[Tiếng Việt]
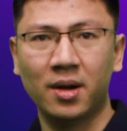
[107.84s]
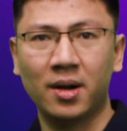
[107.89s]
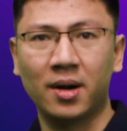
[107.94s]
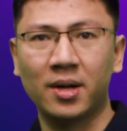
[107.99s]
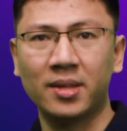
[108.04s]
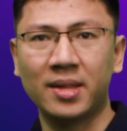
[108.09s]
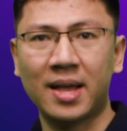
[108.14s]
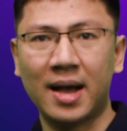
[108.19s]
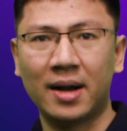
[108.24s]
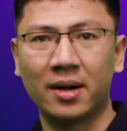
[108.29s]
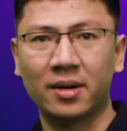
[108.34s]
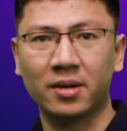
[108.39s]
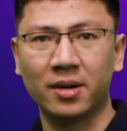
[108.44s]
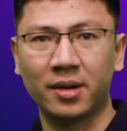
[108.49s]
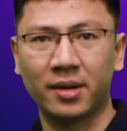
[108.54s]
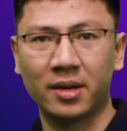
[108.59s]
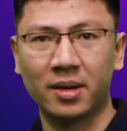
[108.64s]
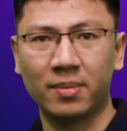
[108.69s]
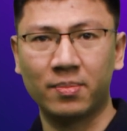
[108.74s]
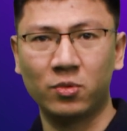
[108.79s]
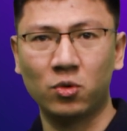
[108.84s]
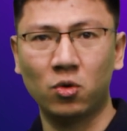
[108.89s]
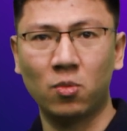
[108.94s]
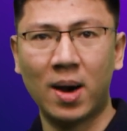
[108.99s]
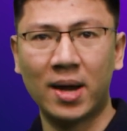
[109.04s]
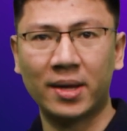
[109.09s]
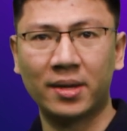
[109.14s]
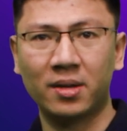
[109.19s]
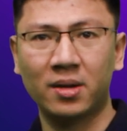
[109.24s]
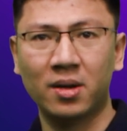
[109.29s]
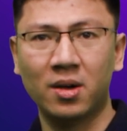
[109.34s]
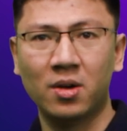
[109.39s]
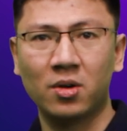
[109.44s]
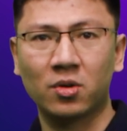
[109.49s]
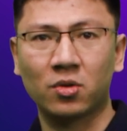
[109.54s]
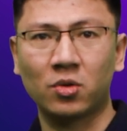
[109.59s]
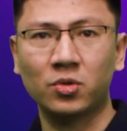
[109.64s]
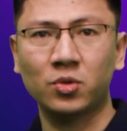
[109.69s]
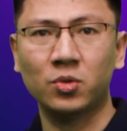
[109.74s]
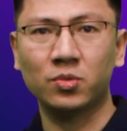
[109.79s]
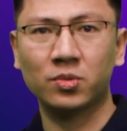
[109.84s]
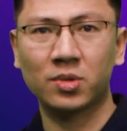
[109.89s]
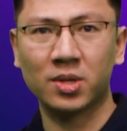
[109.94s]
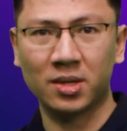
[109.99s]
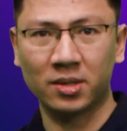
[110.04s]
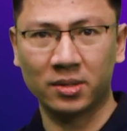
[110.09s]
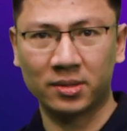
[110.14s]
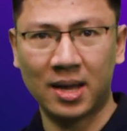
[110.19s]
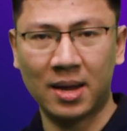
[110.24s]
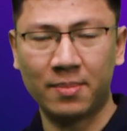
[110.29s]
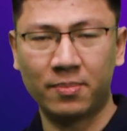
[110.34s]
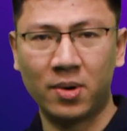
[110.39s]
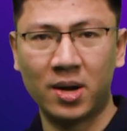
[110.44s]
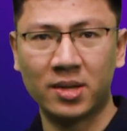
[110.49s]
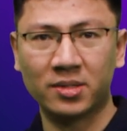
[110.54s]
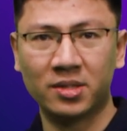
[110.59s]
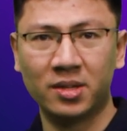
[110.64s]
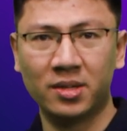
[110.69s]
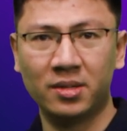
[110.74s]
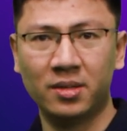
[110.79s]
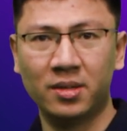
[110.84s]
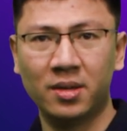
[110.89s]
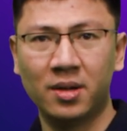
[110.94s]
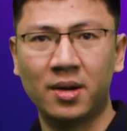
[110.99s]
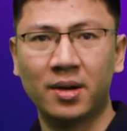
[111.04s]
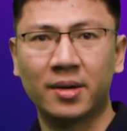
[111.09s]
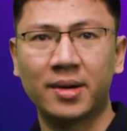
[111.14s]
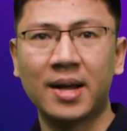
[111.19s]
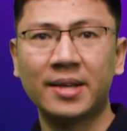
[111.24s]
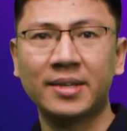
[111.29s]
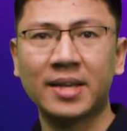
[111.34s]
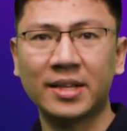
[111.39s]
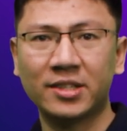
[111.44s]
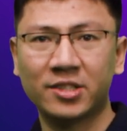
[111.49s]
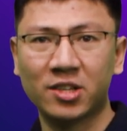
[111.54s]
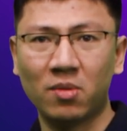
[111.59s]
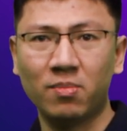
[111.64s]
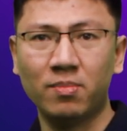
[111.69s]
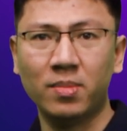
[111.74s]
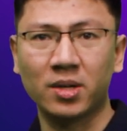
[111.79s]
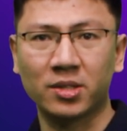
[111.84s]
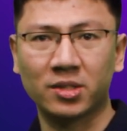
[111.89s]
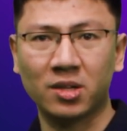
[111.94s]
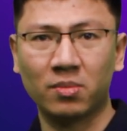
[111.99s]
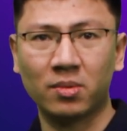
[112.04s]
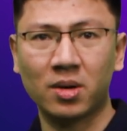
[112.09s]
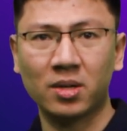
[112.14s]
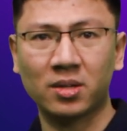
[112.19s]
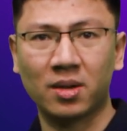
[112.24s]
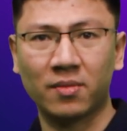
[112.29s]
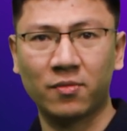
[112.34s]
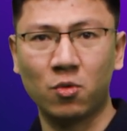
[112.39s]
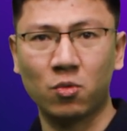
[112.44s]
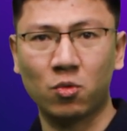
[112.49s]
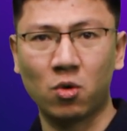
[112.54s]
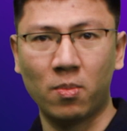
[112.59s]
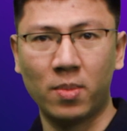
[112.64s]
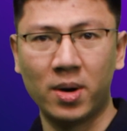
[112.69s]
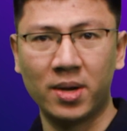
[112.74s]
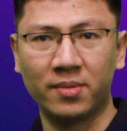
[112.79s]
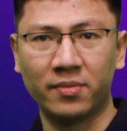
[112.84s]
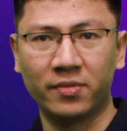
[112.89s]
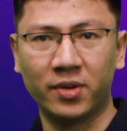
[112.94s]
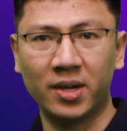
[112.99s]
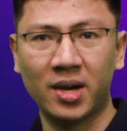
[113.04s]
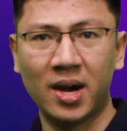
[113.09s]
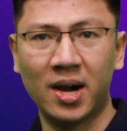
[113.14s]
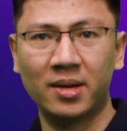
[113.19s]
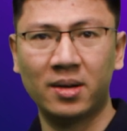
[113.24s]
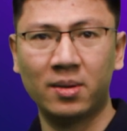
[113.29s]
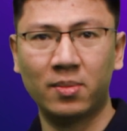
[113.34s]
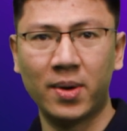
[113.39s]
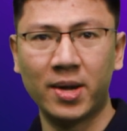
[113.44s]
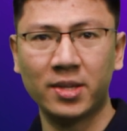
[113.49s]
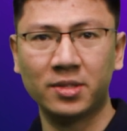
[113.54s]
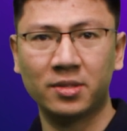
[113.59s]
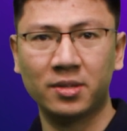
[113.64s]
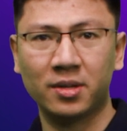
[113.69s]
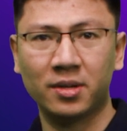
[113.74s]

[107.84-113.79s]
Ngân hàng khởi nghiệp Nubank có trụ sở tại Brazil đã nhanh chóng mở rộng các dịch vụ của mình với AWS